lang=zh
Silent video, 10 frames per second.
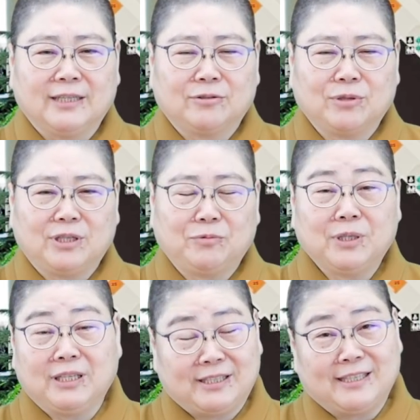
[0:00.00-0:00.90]
所以我
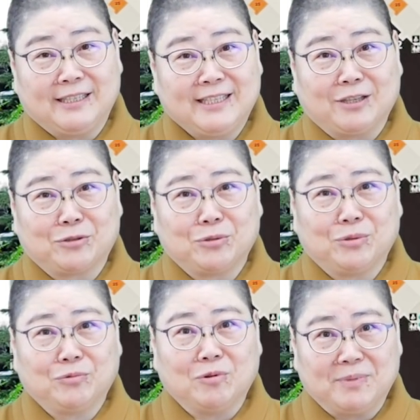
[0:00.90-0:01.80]
也只能讲
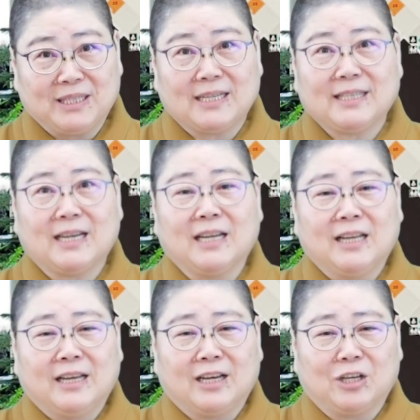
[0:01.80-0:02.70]
说，我们大家
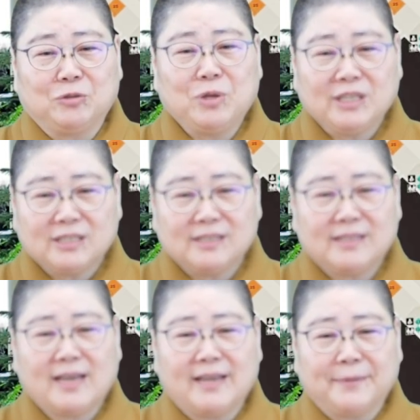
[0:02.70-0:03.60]
啊，越是
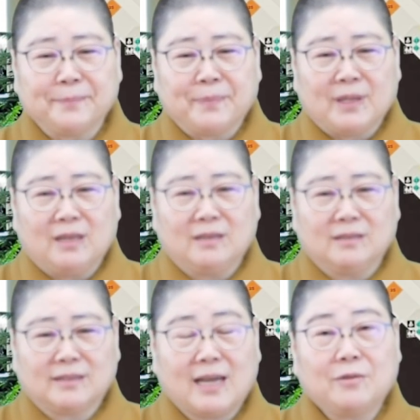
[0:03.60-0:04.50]
在
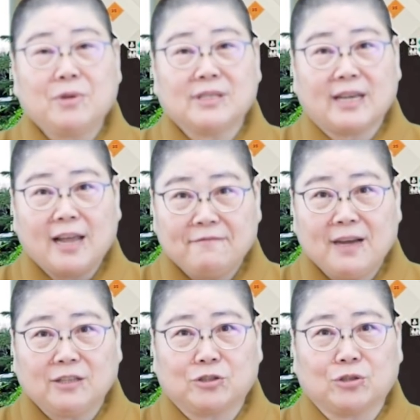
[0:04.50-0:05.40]
呃它越是开
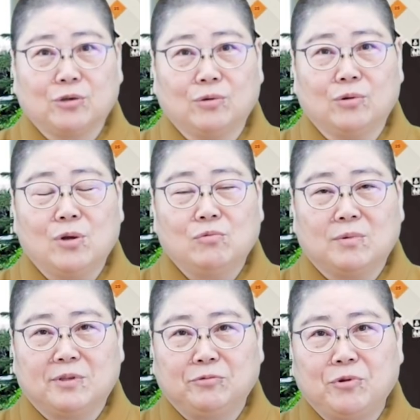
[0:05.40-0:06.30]
放的时候，
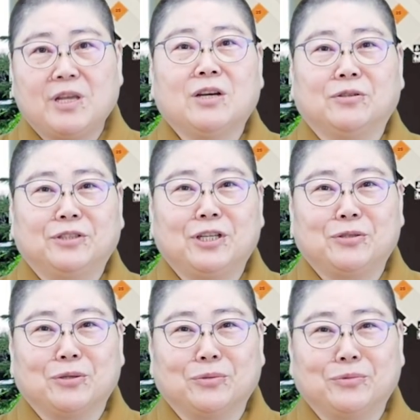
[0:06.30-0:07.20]
我们越要有这
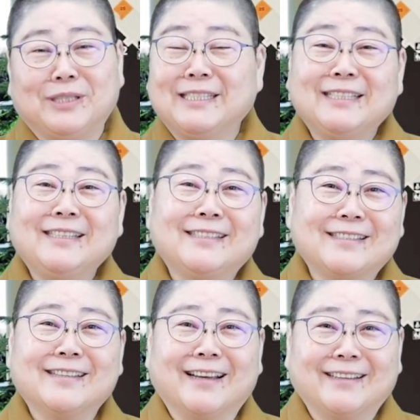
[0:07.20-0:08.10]
种危机意
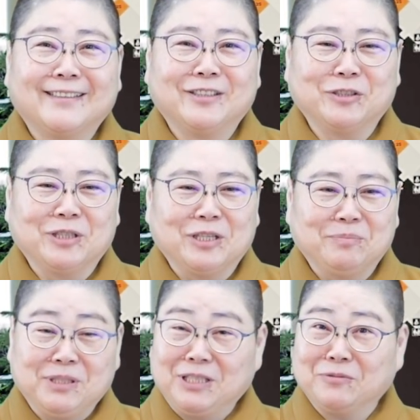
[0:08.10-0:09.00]
识了哦。
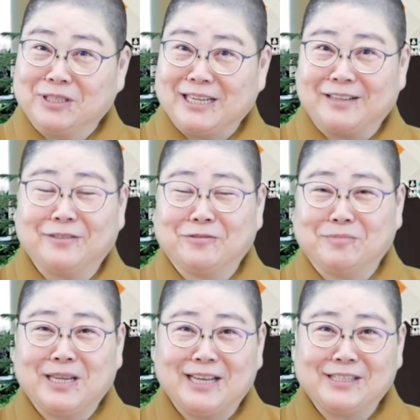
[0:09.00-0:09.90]
毕竟我讲了，我
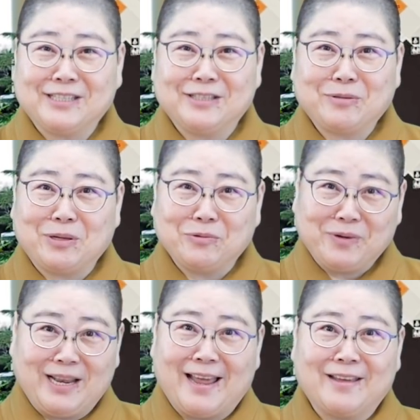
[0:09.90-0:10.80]
们还是对于
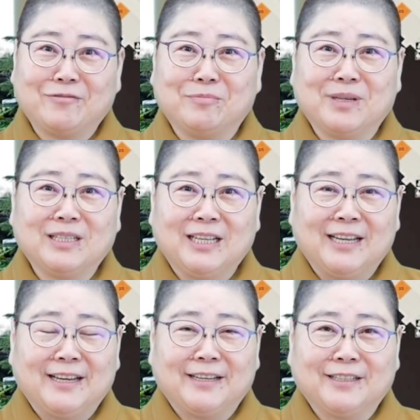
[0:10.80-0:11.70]
来，我们
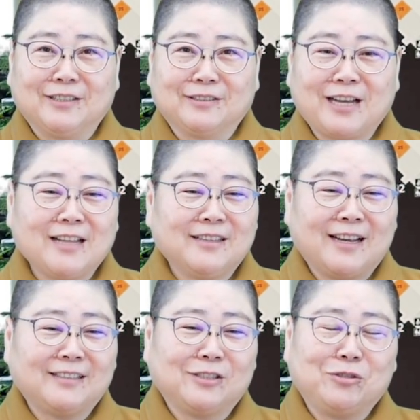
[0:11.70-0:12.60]
呃看到
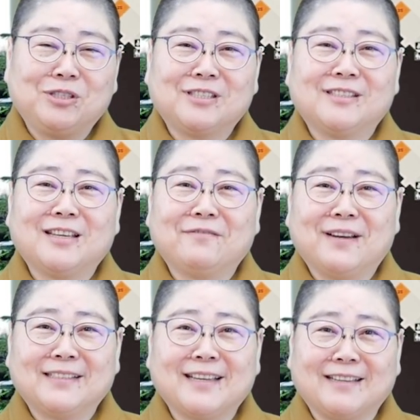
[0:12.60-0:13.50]
它的趋势在
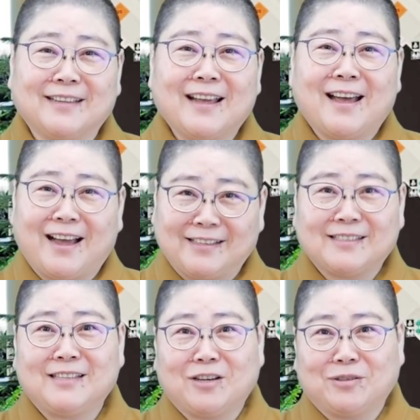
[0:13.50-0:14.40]
发展，还
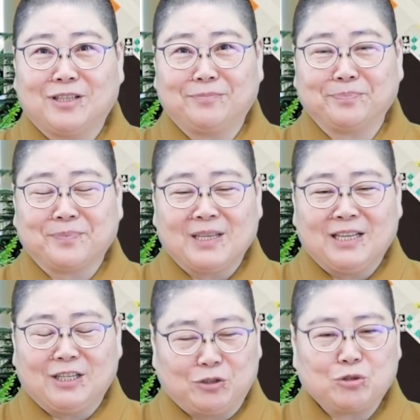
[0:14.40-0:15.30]
是要很
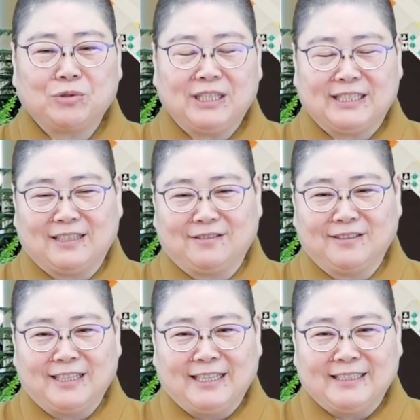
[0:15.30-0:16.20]
很注意的哦。
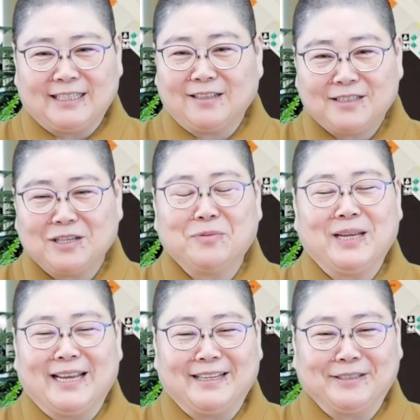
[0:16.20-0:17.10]
讲到这个
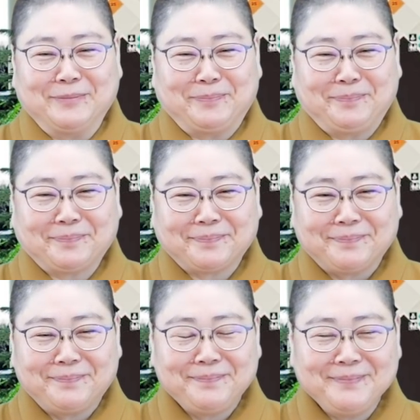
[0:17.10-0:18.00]
未来呢，
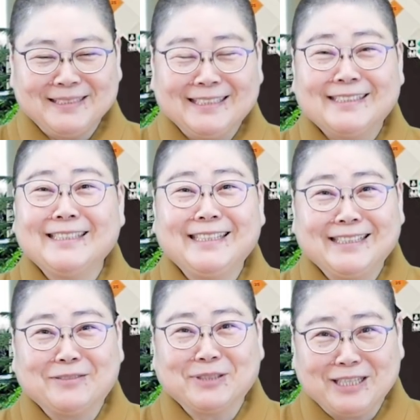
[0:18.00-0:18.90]
今天
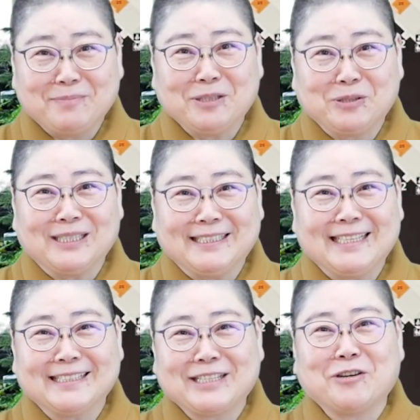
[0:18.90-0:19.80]
呢，我特别选了这
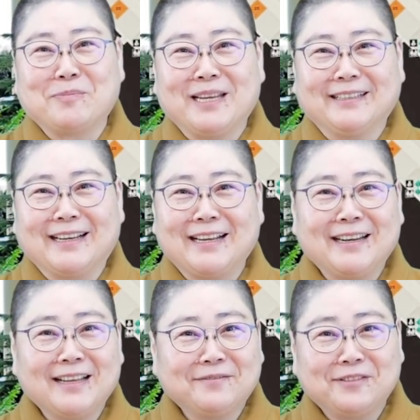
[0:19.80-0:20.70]
张照片。I
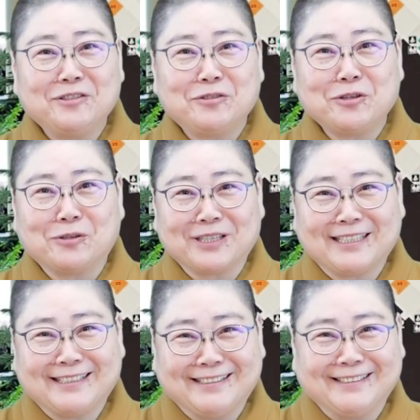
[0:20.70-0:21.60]
love New York
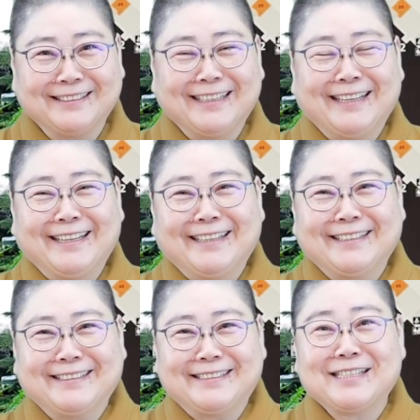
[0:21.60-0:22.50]
啊，
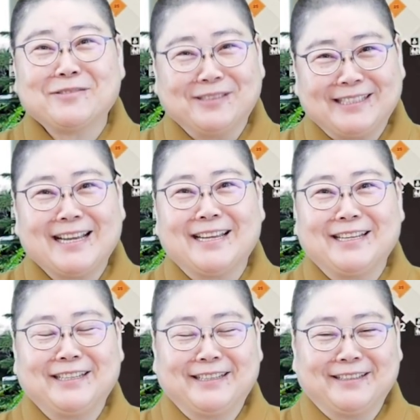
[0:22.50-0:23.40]
呃，这是我
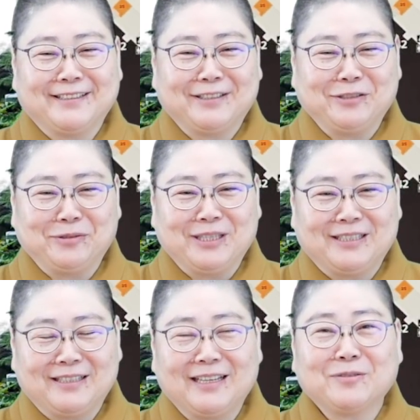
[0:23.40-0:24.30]
在呃纽约
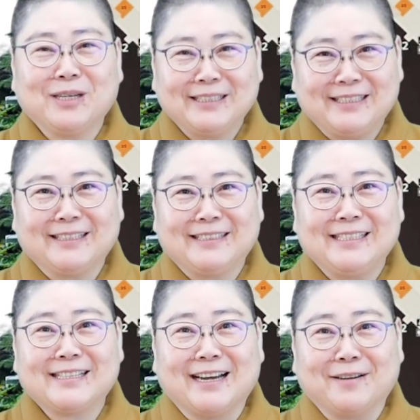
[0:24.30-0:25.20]
的 LaGuardia
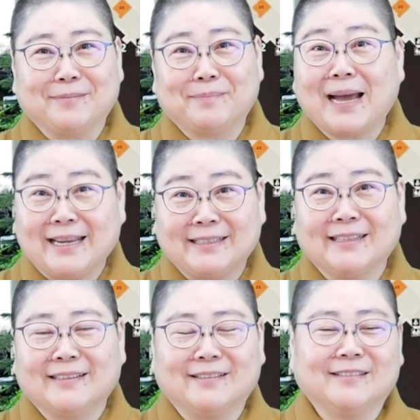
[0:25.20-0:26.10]
机场拍
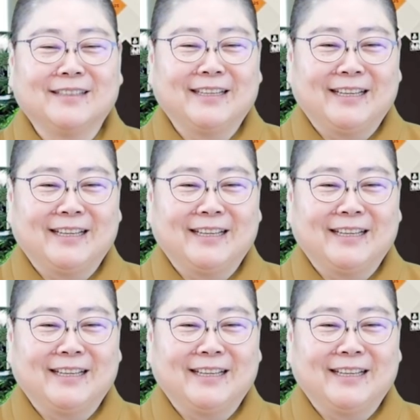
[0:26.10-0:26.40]
的啊，